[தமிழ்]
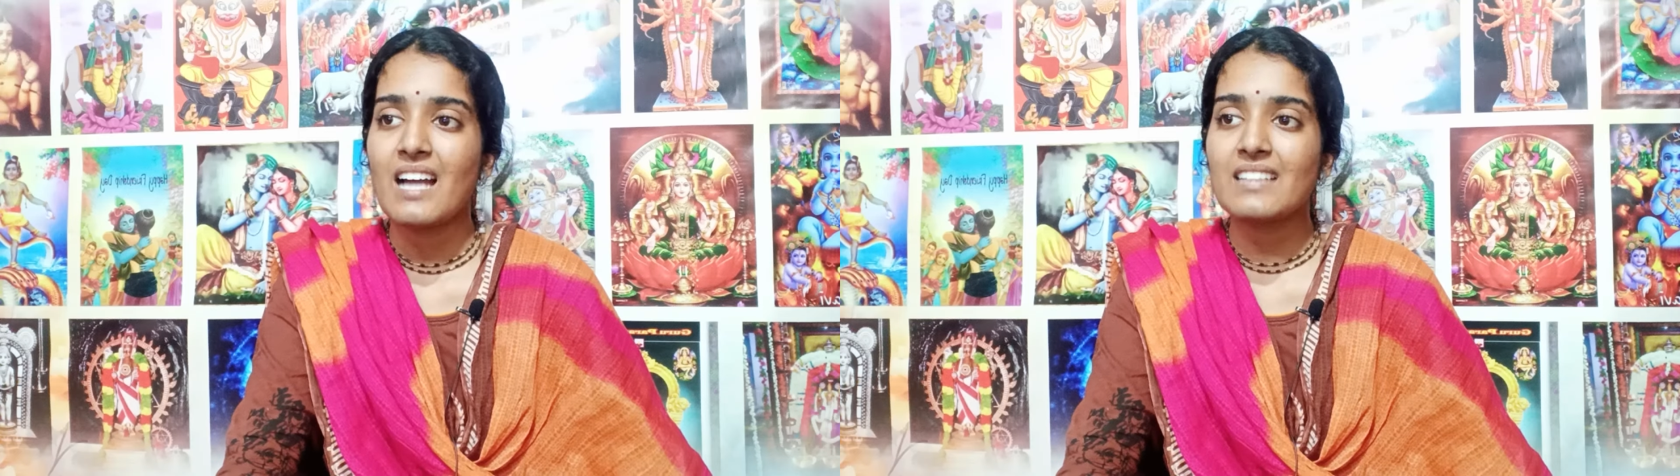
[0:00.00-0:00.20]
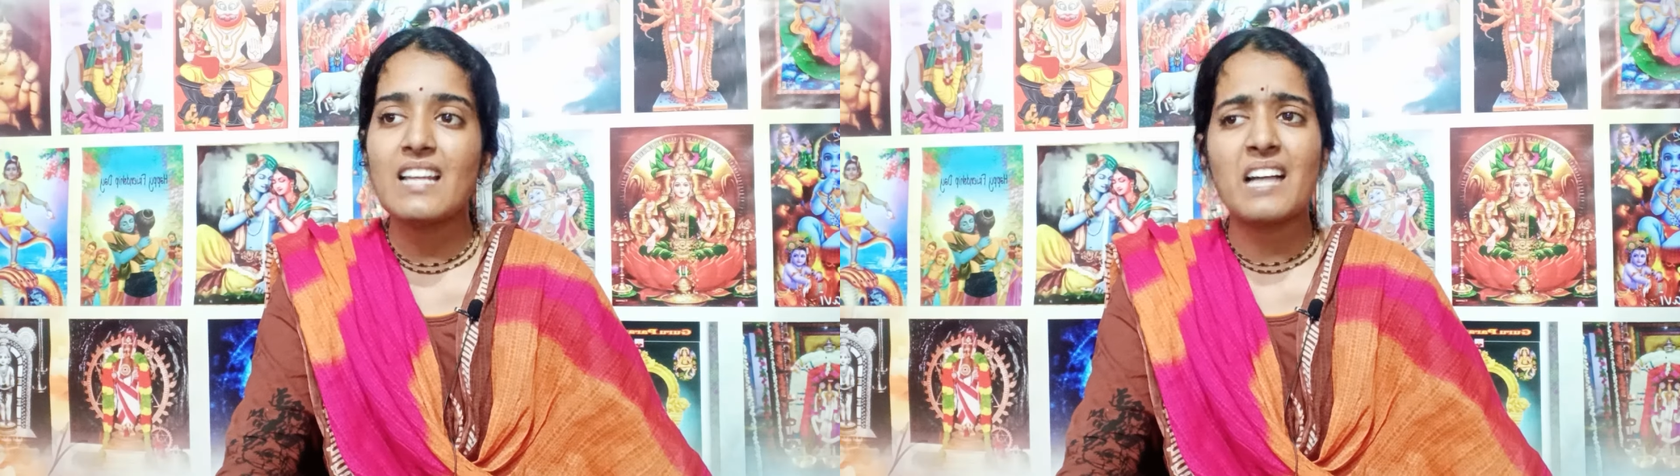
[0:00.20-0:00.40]

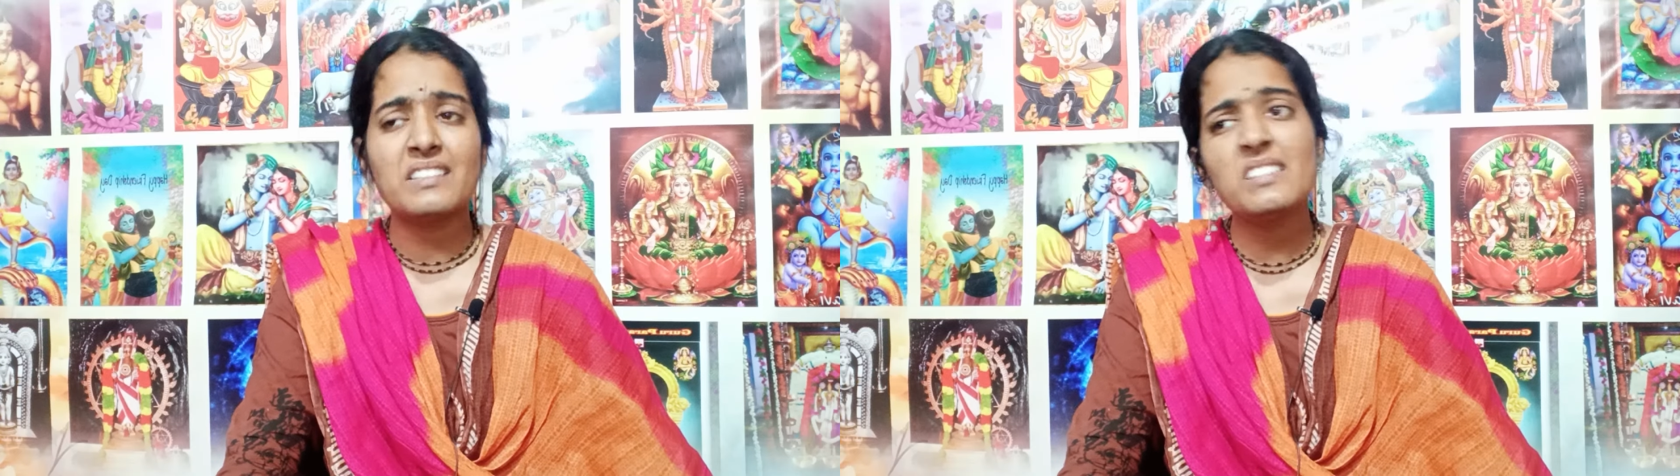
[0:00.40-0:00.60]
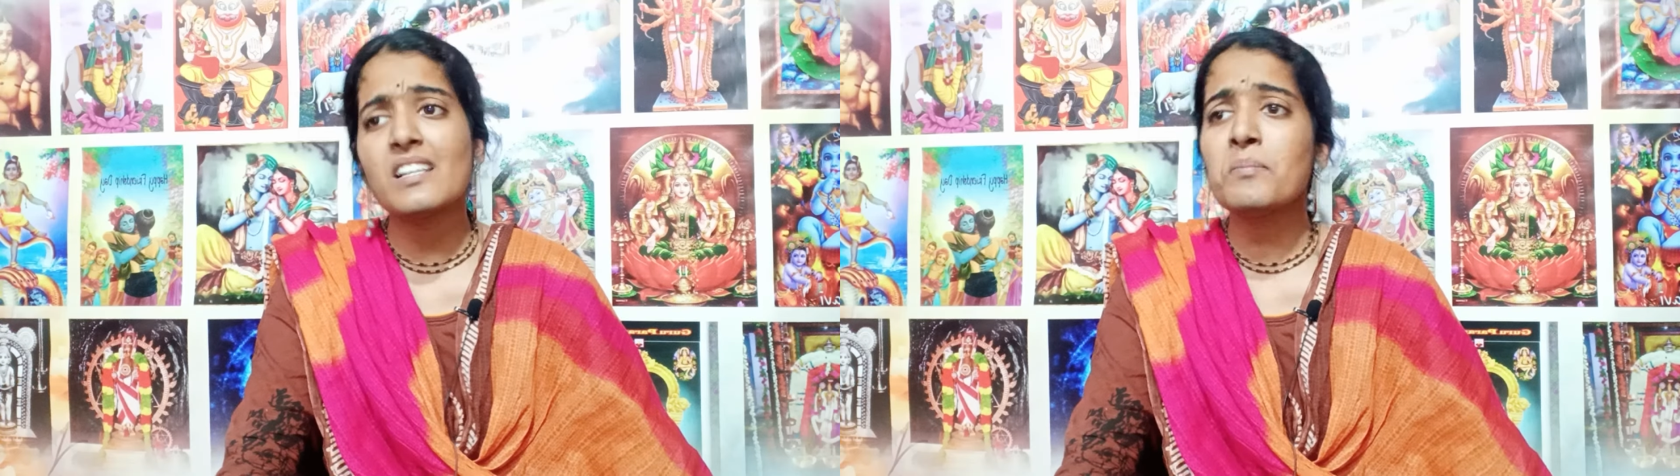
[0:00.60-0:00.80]
அதில்
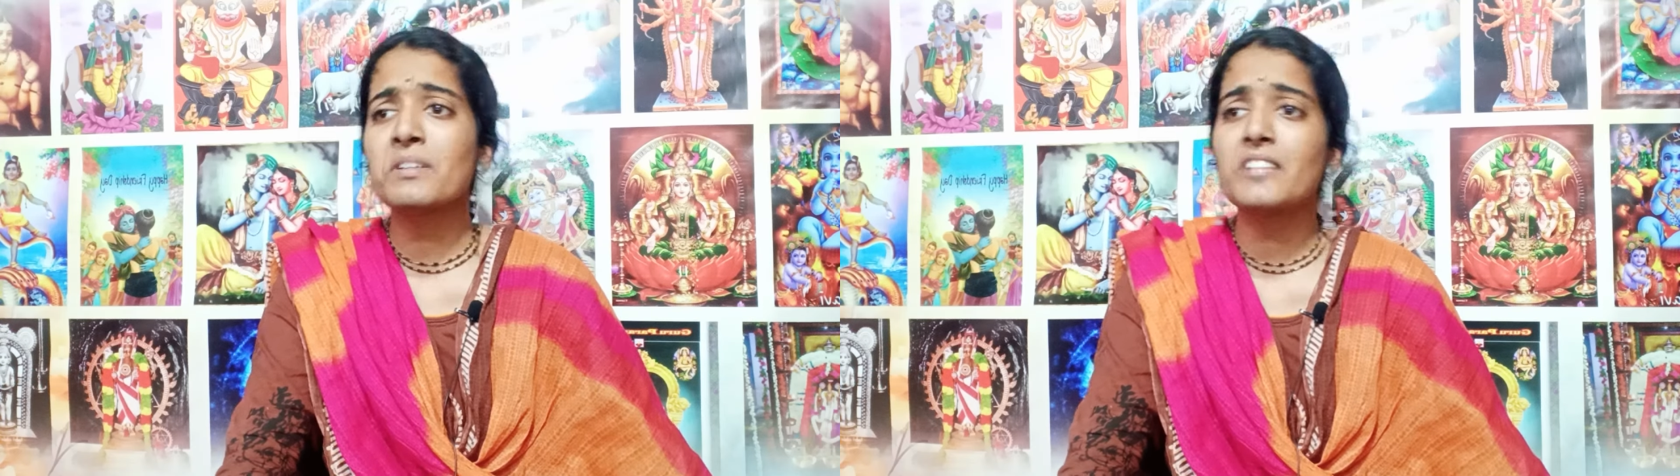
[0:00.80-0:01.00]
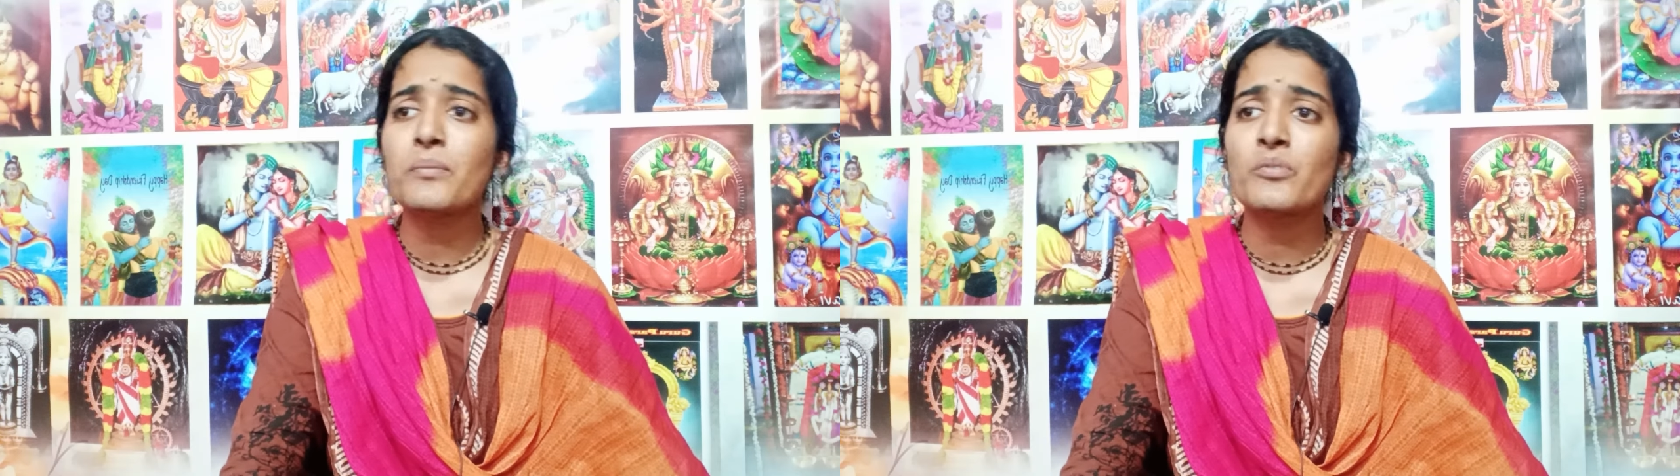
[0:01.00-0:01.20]

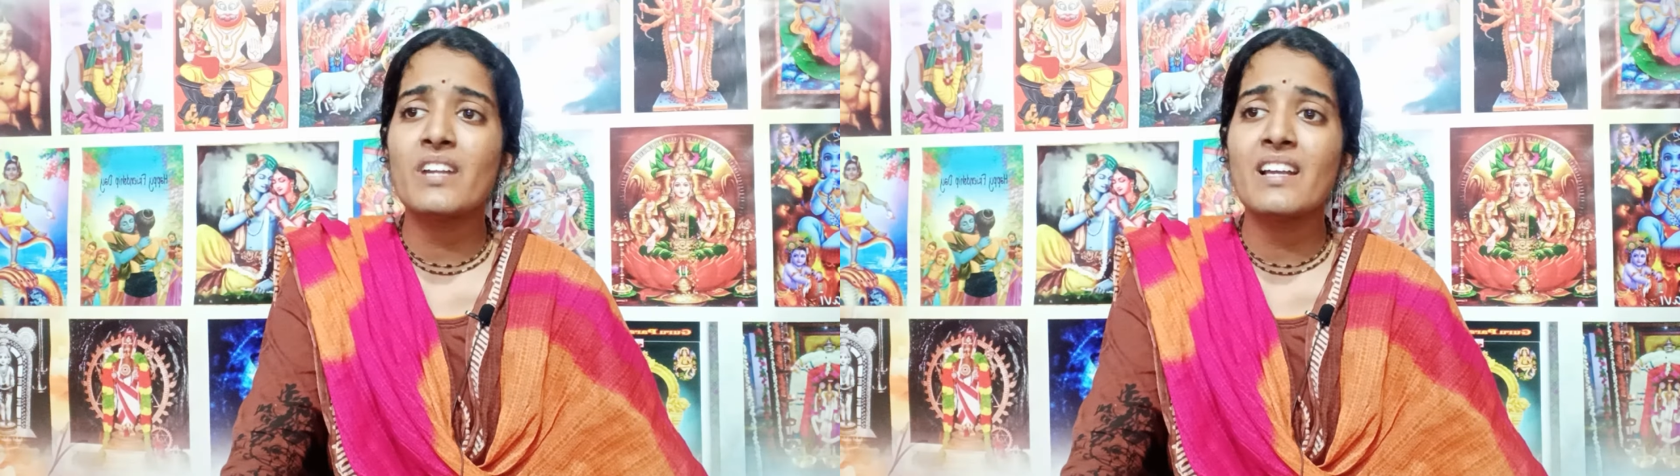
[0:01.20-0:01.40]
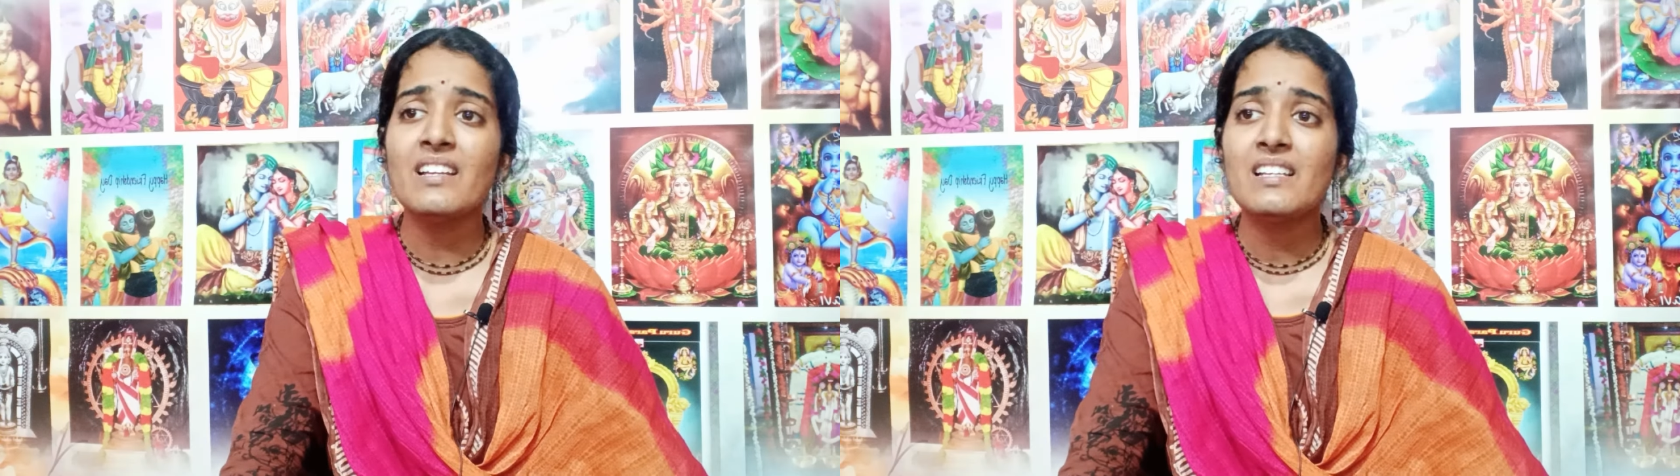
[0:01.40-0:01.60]
அதிசாமர்த்தியம் உள்ள